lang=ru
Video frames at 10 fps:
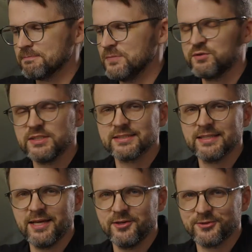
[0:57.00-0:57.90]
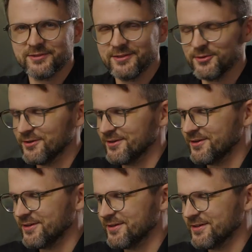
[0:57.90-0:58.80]
не все знают,
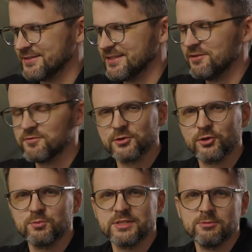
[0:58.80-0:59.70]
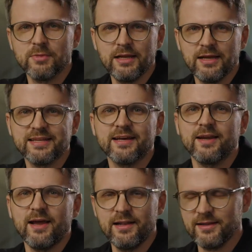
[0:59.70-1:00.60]
но э, деревня, в которой мы снимали, она
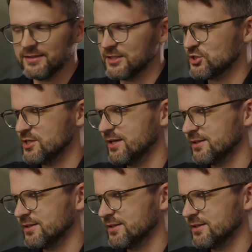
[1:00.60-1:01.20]
реальная. Точнее,